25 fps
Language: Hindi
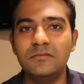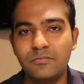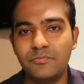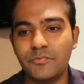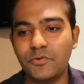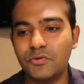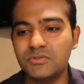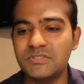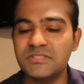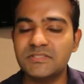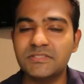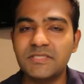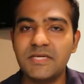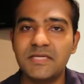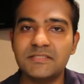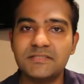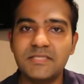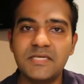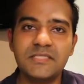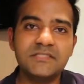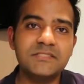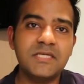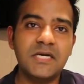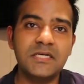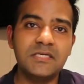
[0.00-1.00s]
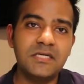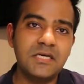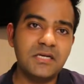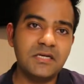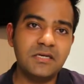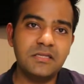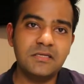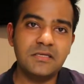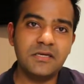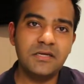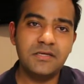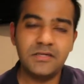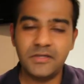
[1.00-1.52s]
प्रोसेस कैसा है स्टार्ट
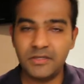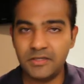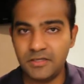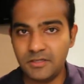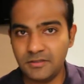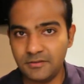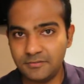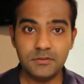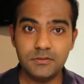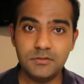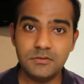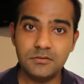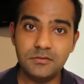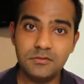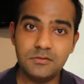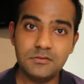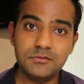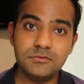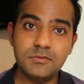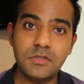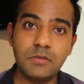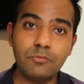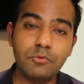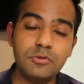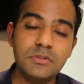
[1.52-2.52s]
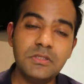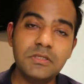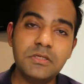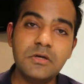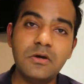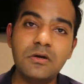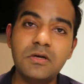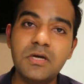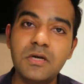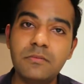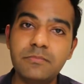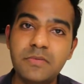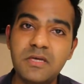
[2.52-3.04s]
करने का इंटरनेट सो आपको
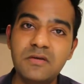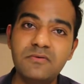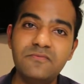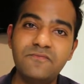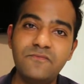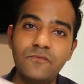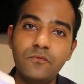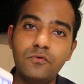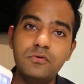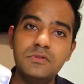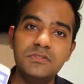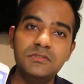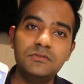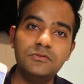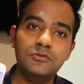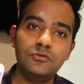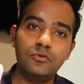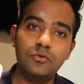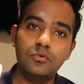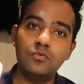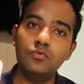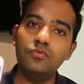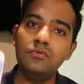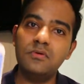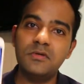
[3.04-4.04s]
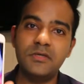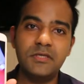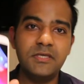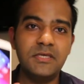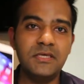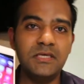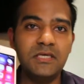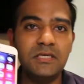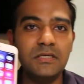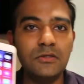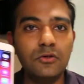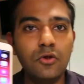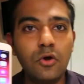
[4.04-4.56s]
दिखाऊंगा मैं फ़ोन थ्रू
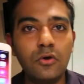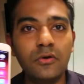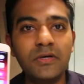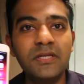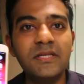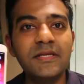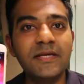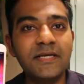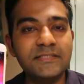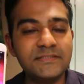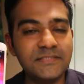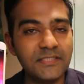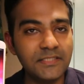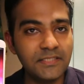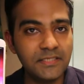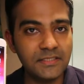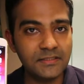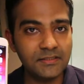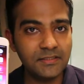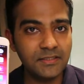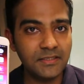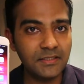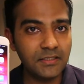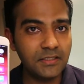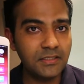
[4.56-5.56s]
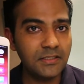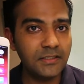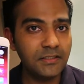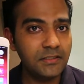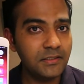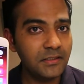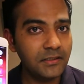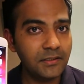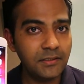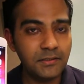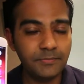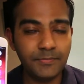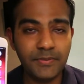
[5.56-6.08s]
कि लॉगिन कैसे करते हैं
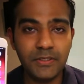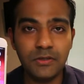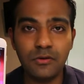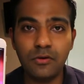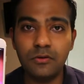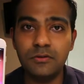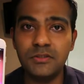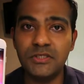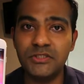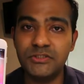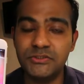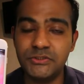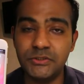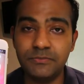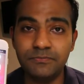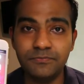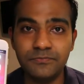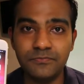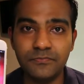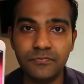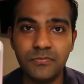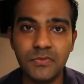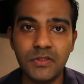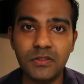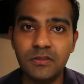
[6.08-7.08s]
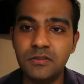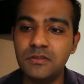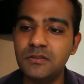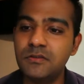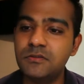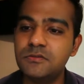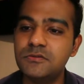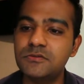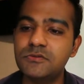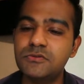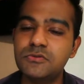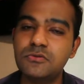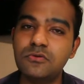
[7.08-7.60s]
इंटरनेट पे ऑन द
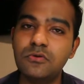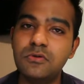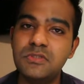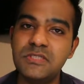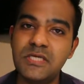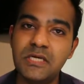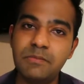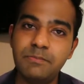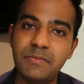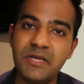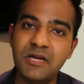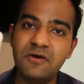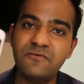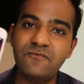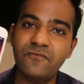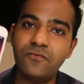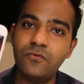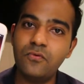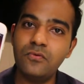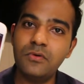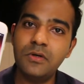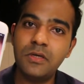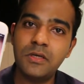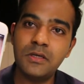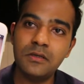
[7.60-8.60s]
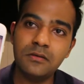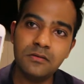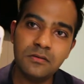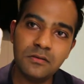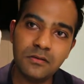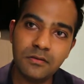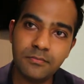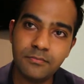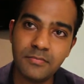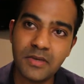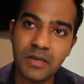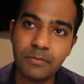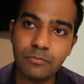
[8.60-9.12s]
शिप सो ये मेरा फ़ोन है
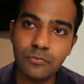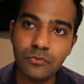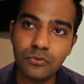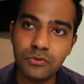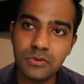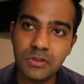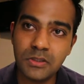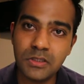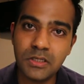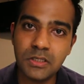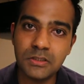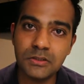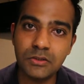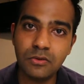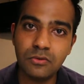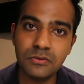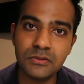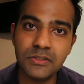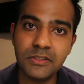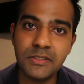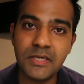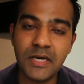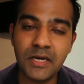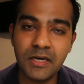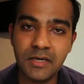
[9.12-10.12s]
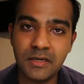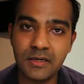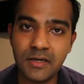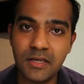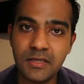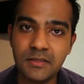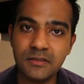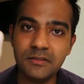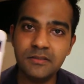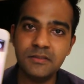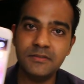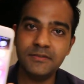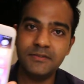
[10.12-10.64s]
मैं आपको दिखाता हूँ कि क्या करना
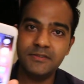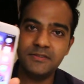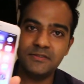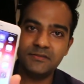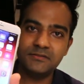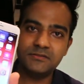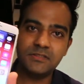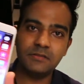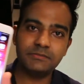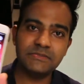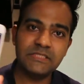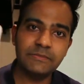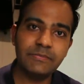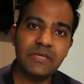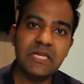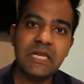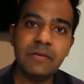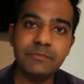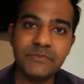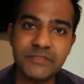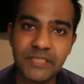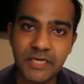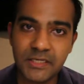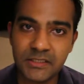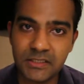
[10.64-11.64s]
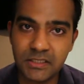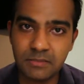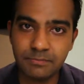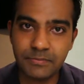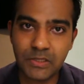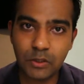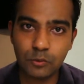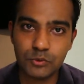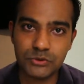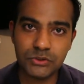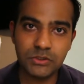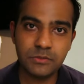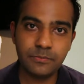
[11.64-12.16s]
है सबसे पहले आप जाइए
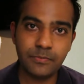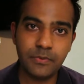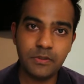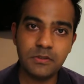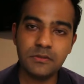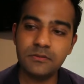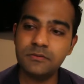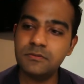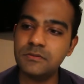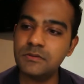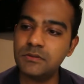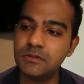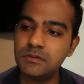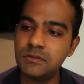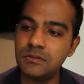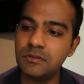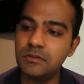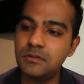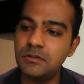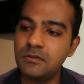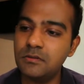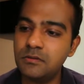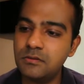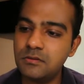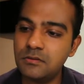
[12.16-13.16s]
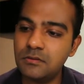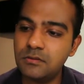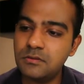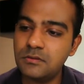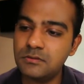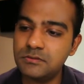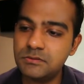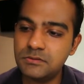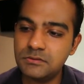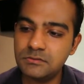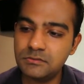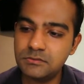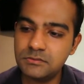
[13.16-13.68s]
ब्राउज़र पे
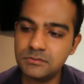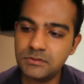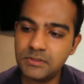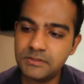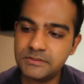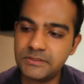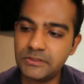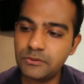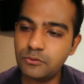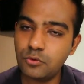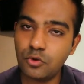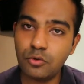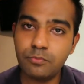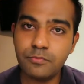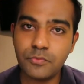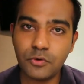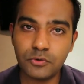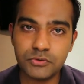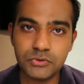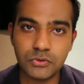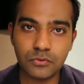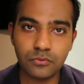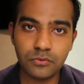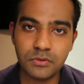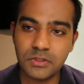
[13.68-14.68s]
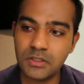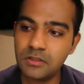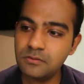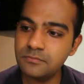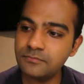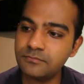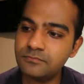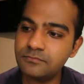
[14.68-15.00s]
जैसे क्रोम ब्राउज़र हो गया